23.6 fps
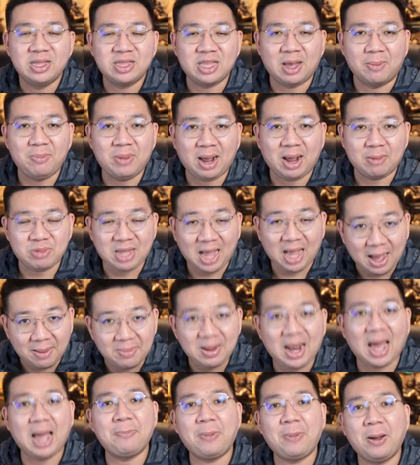สำหรับไท
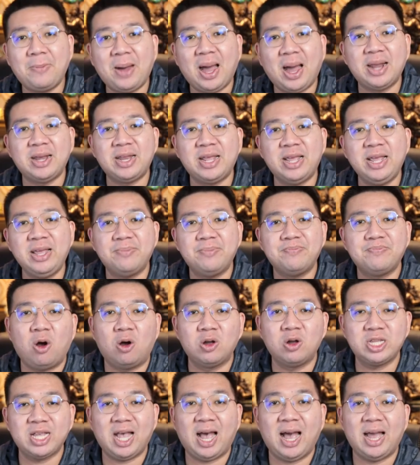ม์ไลน์ประมาณนี้ข
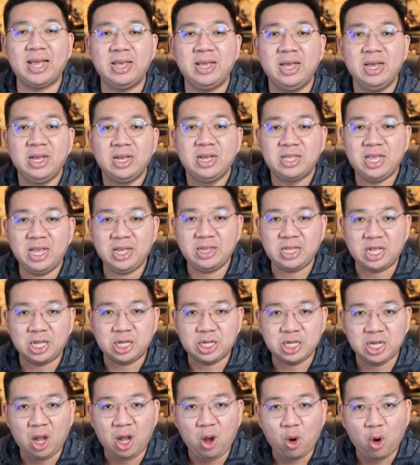องชายที่ติด
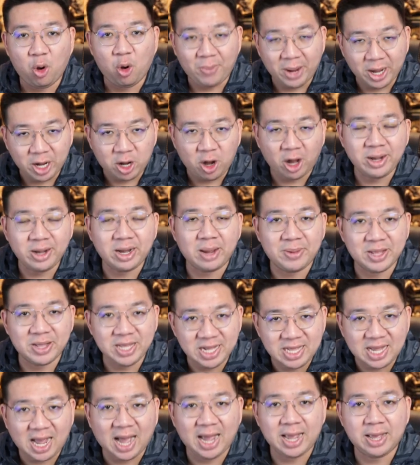เชื้อโอไมครอนในประ
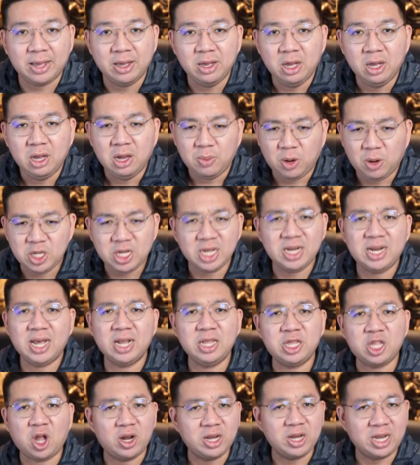เทศไทยเพราะฉะนั้
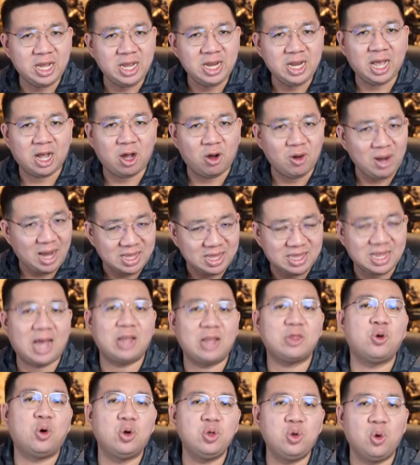นตอนนี้เนี่ยเขารักษา
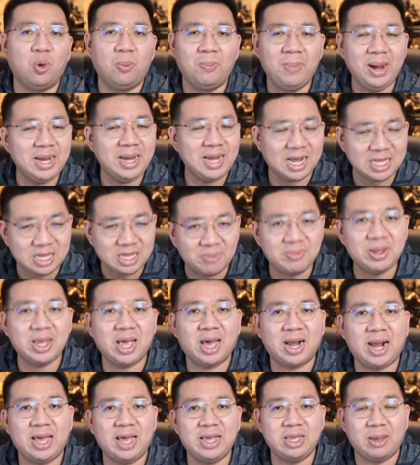ตัวอยู่ไม่น่าจะมี
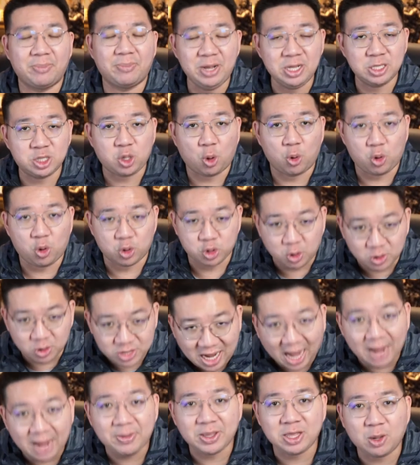อะไรอย่าเพิ่งตกอกตก
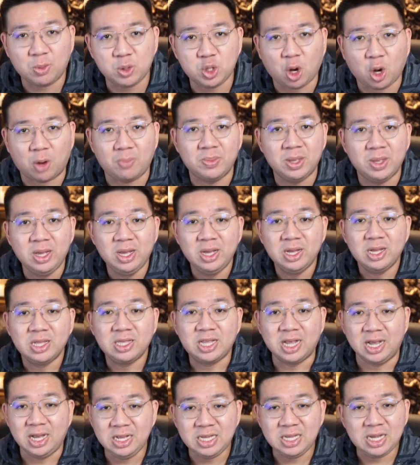ใจไปท่านผู้ชม
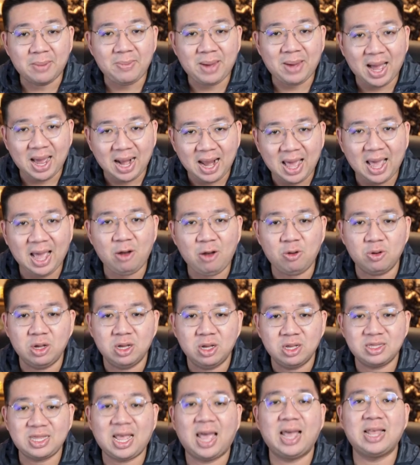ถึงจะมาแล้ว
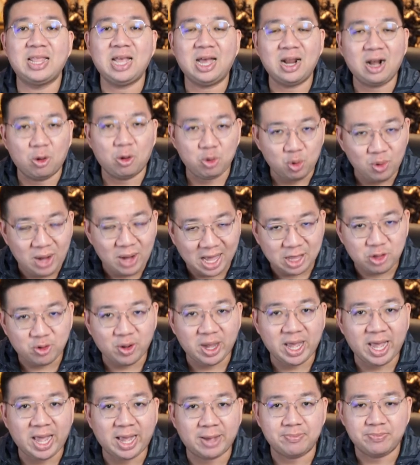แต่ถ้าเราดูแลตั
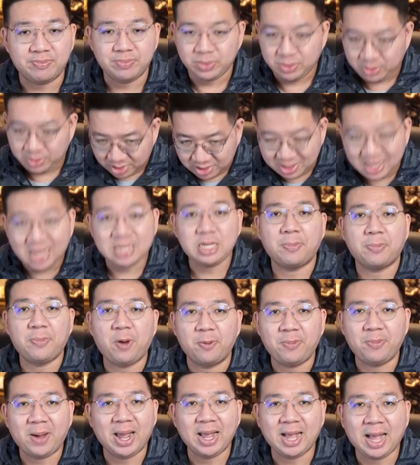วเองน่าจะป
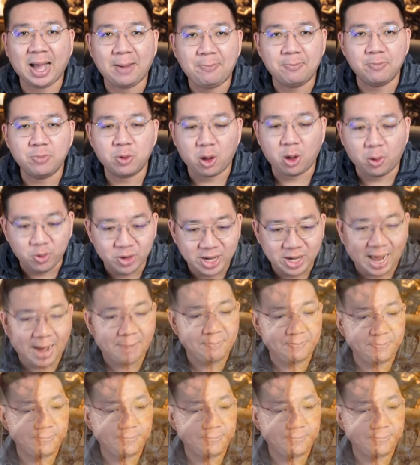ลอดภัยครับขอบคุณค